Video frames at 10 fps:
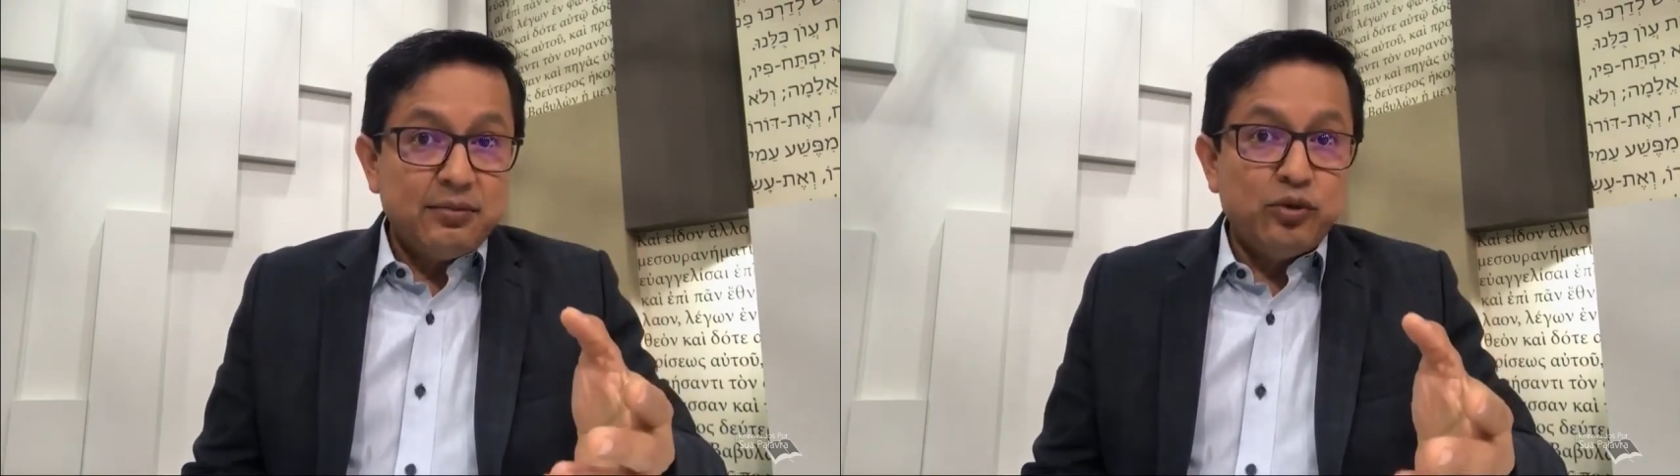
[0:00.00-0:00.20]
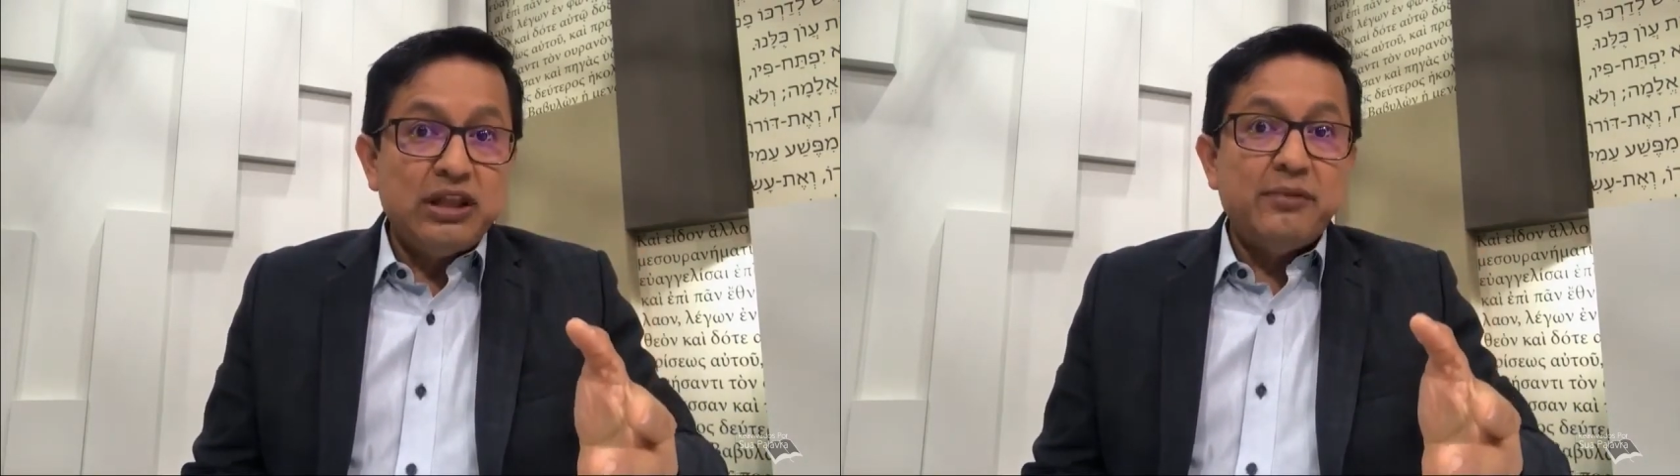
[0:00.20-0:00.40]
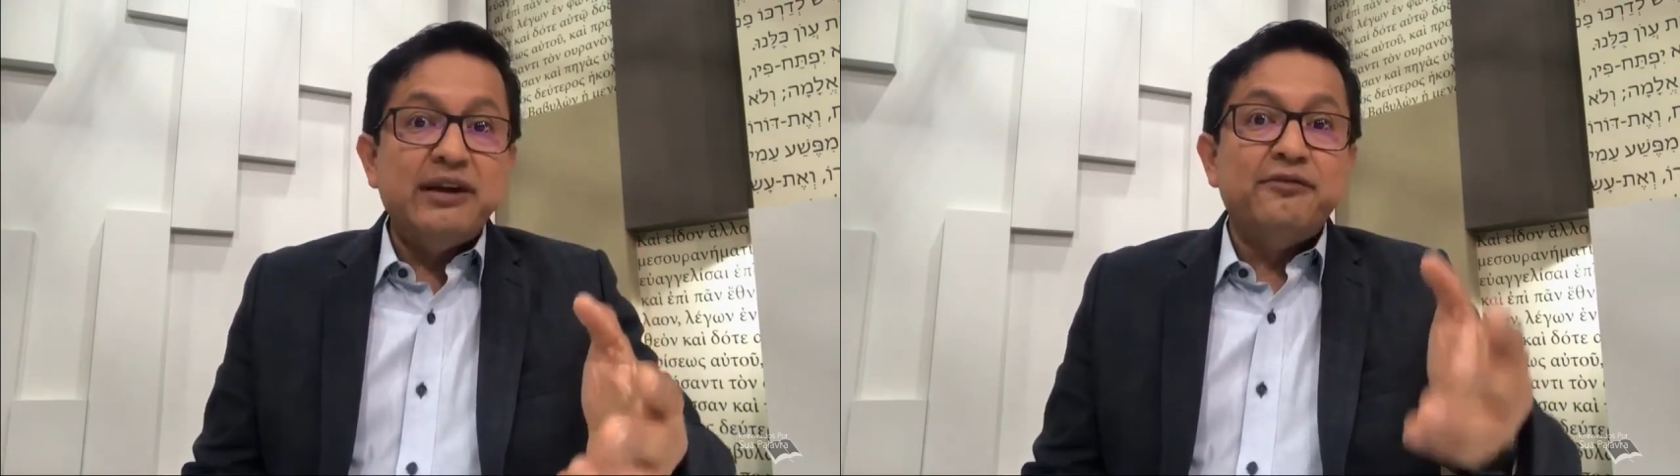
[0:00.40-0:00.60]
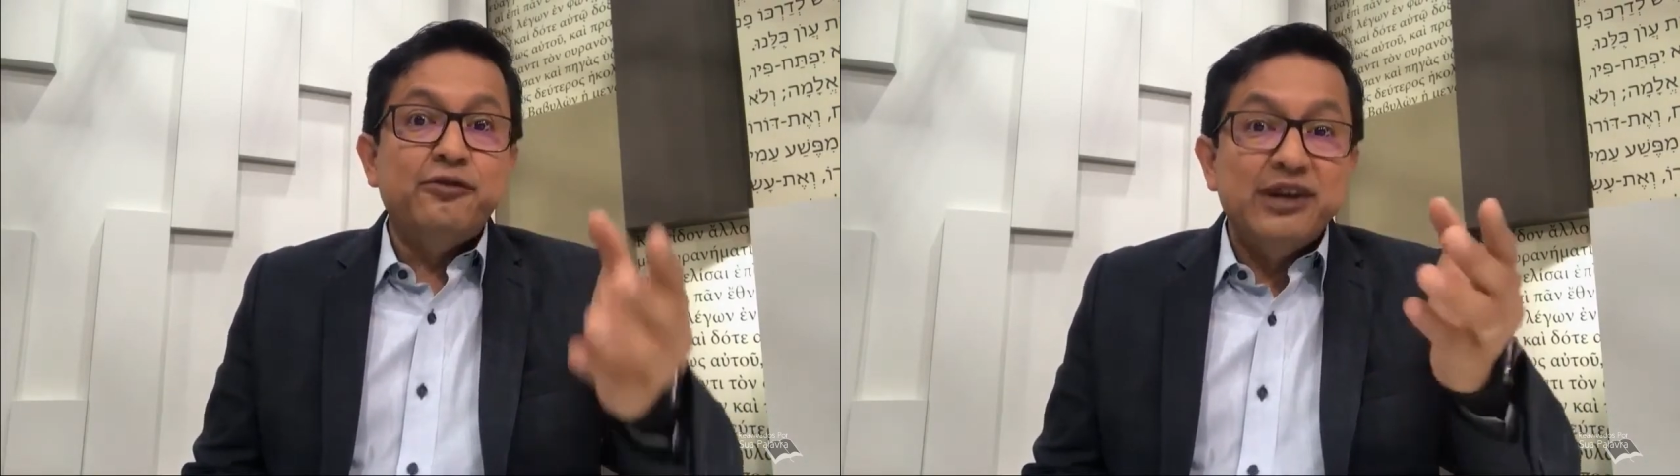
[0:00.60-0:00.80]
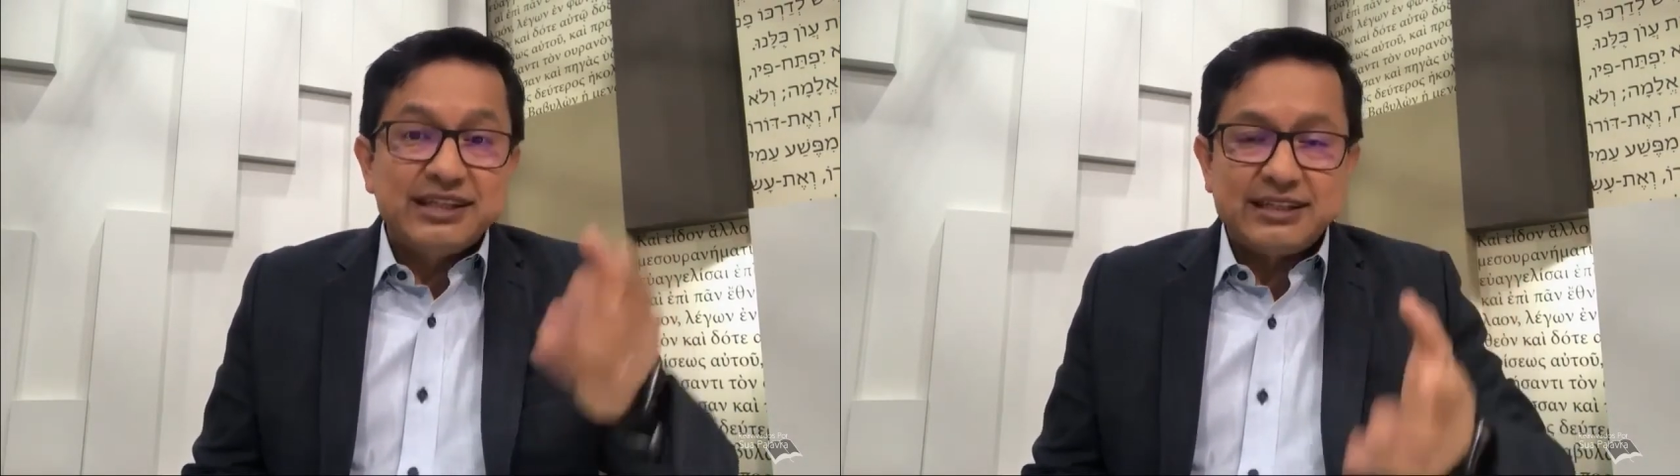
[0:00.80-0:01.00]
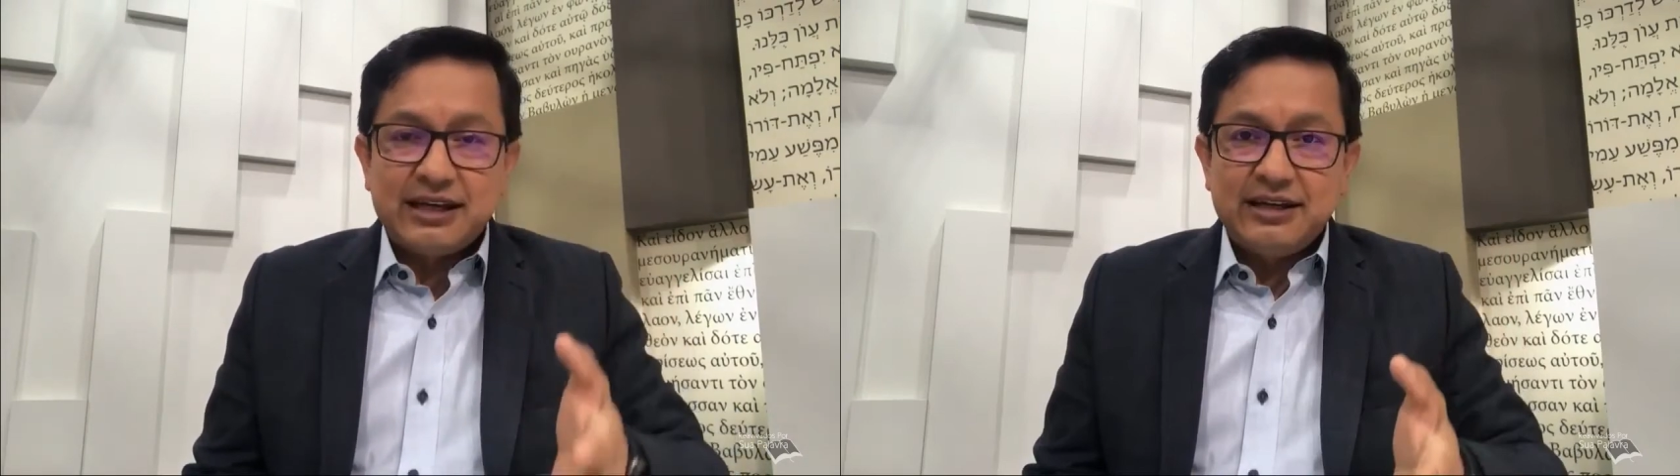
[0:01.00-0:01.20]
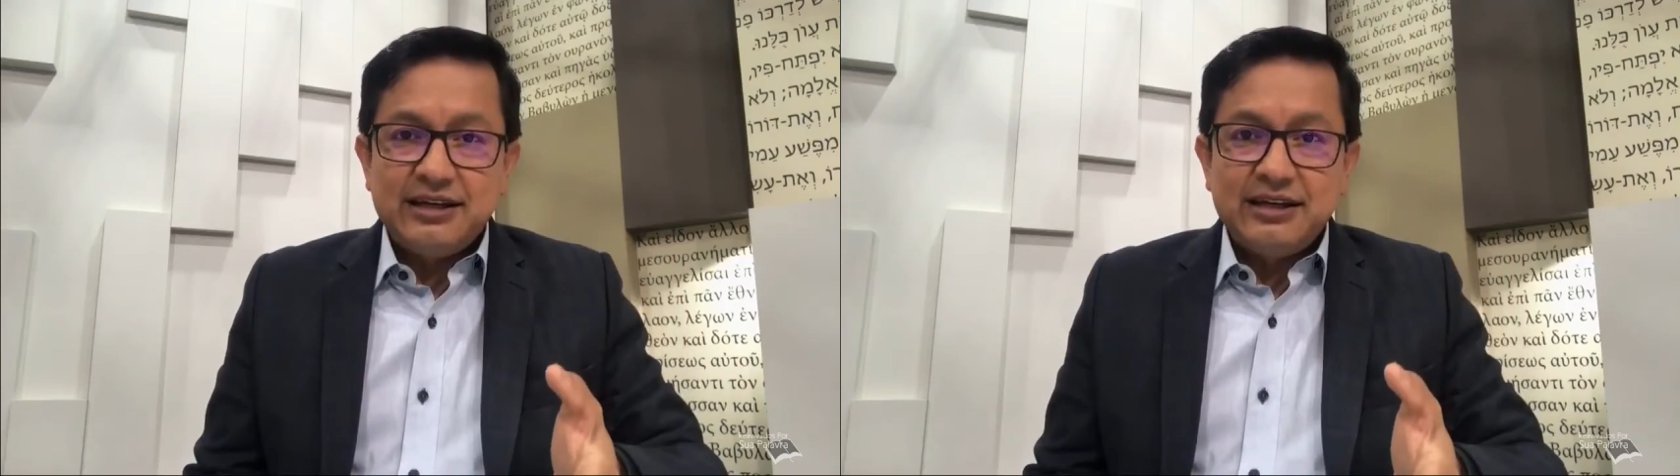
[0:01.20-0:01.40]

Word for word: puede haber fuerza.